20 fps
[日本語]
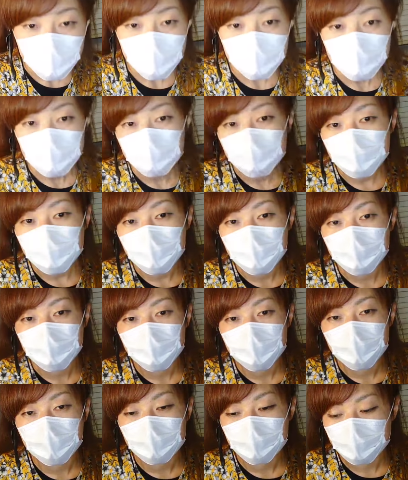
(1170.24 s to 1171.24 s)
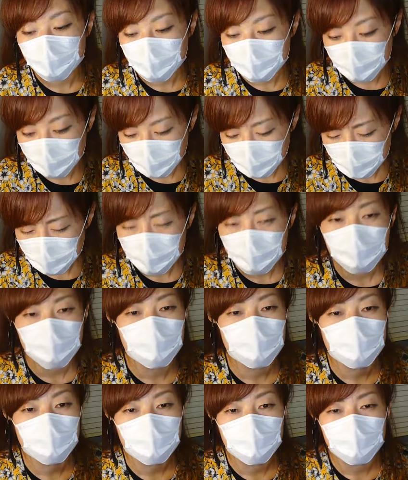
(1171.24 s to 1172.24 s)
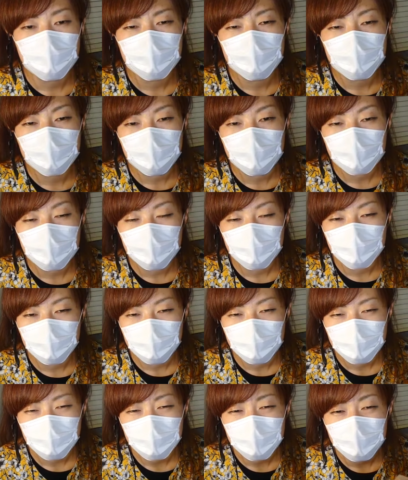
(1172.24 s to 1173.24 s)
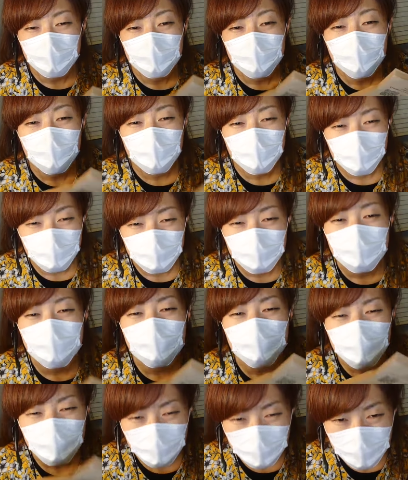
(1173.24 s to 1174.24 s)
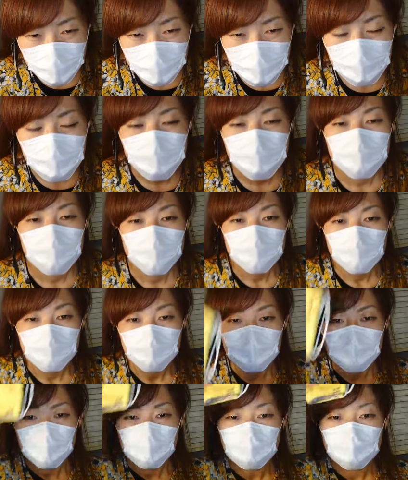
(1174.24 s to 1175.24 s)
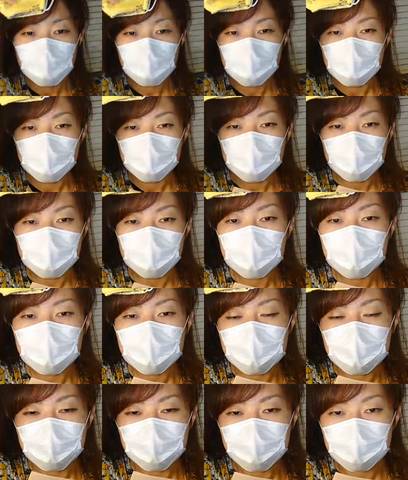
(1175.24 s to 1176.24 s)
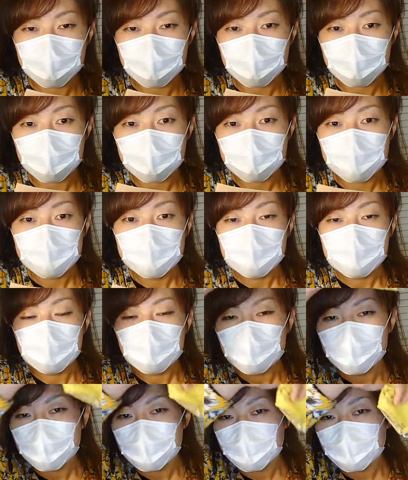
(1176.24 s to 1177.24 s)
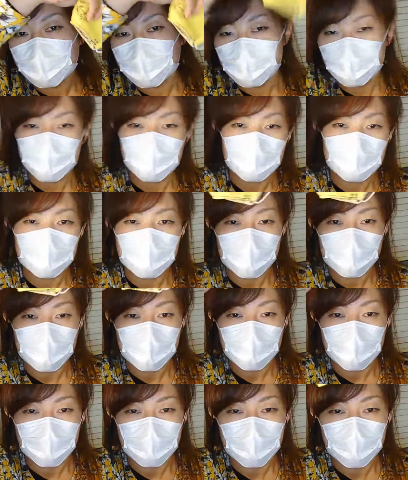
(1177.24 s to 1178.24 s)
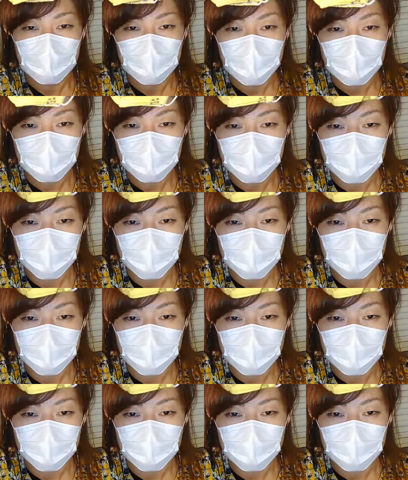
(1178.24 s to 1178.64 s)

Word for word: 商品もなるべく切らさず置きたいけどって言って切れてるんだけどこの見本は置いてあります商品がゼロになっても見本は多分